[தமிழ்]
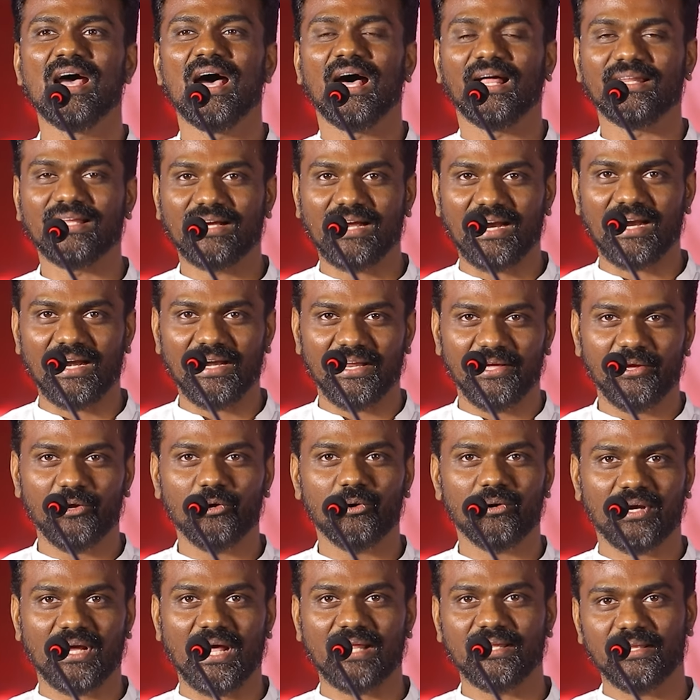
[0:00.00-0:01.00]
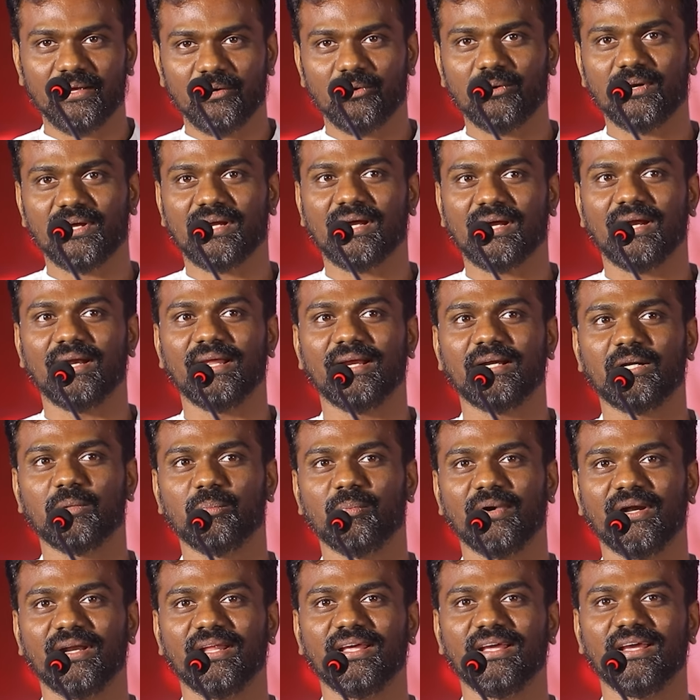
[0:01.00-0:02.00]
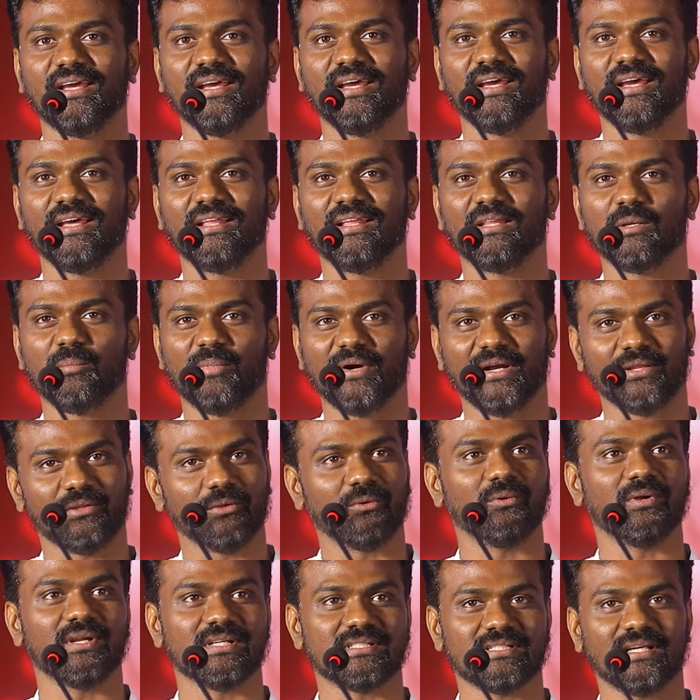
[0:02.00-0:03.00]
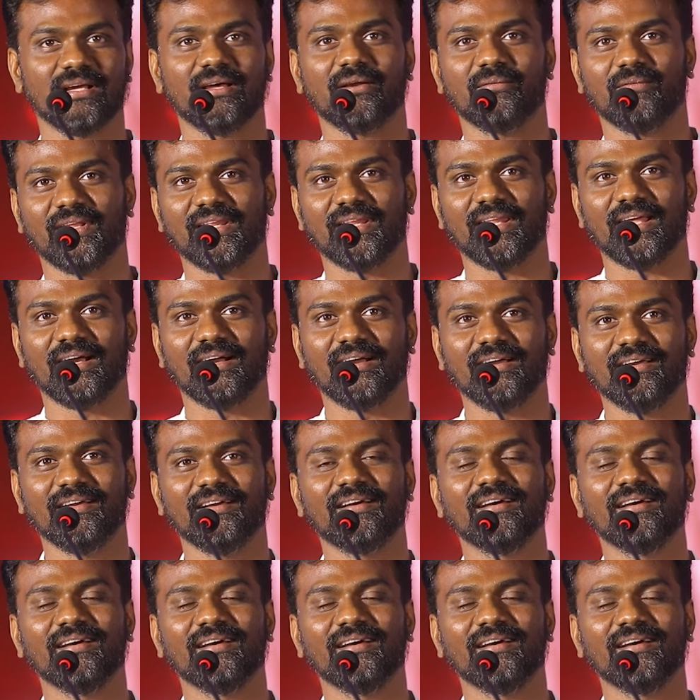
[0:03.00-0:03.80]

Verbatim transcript: அந்த கனையோ கதையோட கனெக்ட் பண்ணி இந்த படத்துக்குள்ளே சார் வந்தாங்க